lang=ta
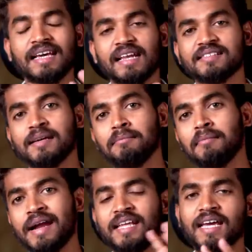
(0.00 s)
ரசம்
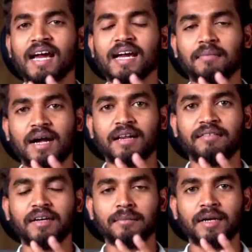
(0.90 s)
மணியாக மாற்ற
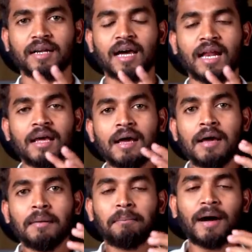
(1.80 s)
வேண்டும் என்றால்
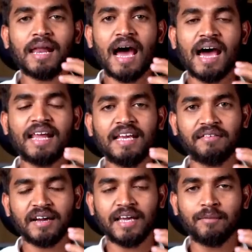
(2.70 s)
பல அரிய
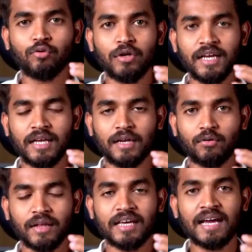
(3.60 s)
வகை
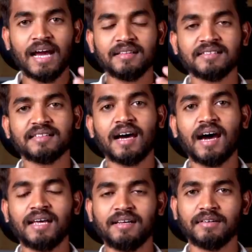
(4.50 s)
மூலிகையினுடைய அந்த
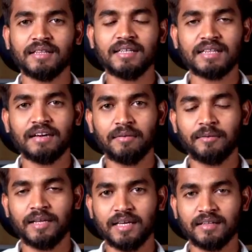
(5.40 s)
சாறு வந்து
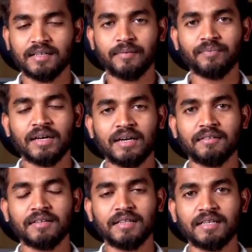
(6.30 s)
தேவைப்படுகிறது
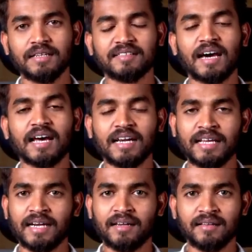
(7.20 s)
இது வந்து சாரணை
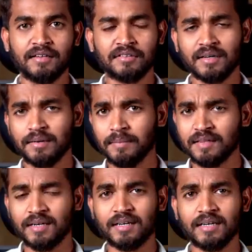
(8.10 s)
ஏற்றுதல்ன்ற
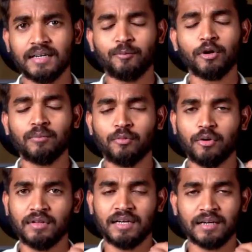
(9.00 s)
மெத்தட் இருக்குது புடம்
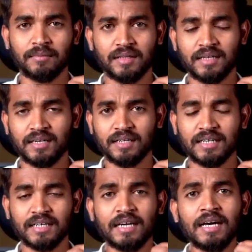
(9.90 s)
போடுதல்ன்ற மெத்தட்
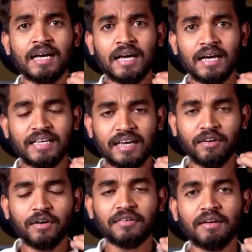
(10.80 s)
இருக்குது
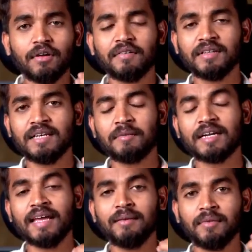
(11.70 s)
எவ்வளவுக்கு எவ்வளோ வந்து நம்ம
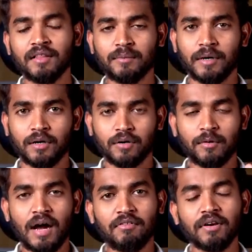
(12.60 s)
டைம் எடுத்து
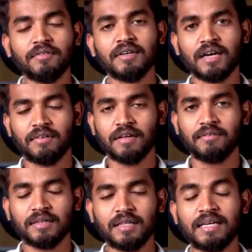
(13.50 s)
பண்ணுறோமோ அவ்வளவுக்கு அவ்வளவு
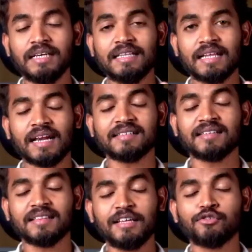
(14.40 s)
வந்து இந்த
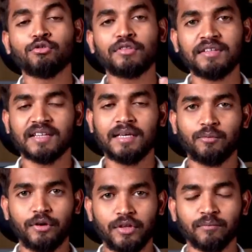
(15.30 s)
ரசத்தை சுத்தி செய்ய
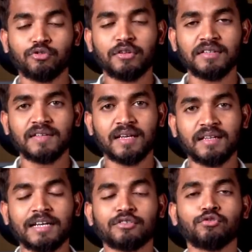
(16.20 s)
முடியும் சுத்தி
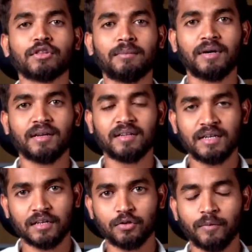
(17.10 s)
செய்கிறதுனா நான் சுத்தம்
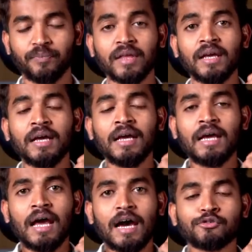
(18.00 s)
பண்ணுறதுன்னு அர்த்தம்
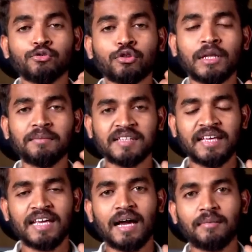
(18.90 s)
சுத்தம்
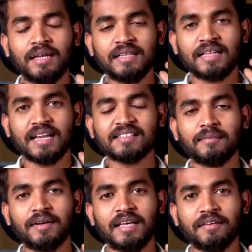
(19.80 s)
செய்யாமல் இந்த
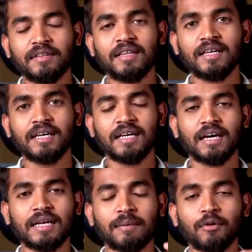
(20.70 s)
ரசமணியை வந்து
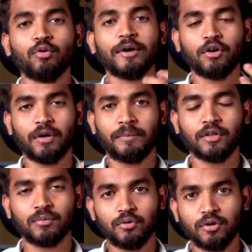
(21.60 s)
நம்ம
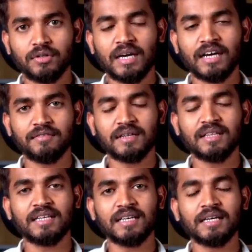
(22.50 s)
உபயோகப்படுத்தும் போது அது வந்து